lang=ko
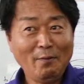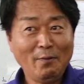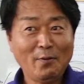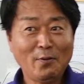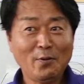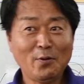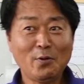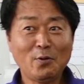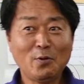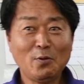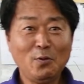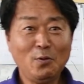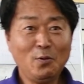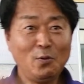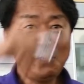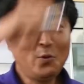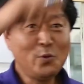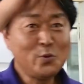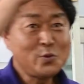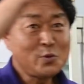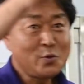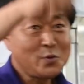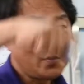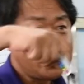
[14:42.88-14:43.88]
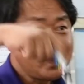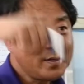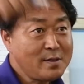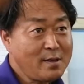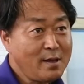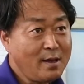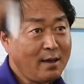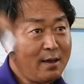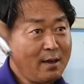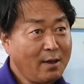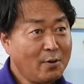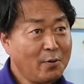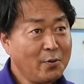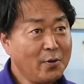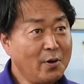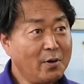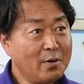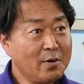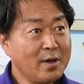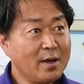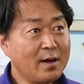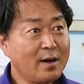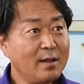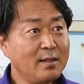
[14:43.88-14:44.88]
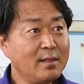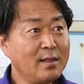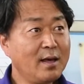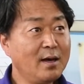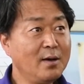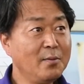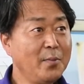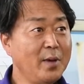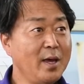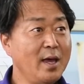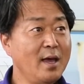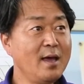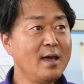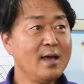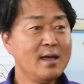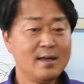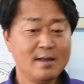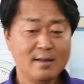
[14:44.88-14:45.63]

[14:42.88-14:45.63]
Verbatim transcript: 그리고 호스를 3개로 연결한 다음에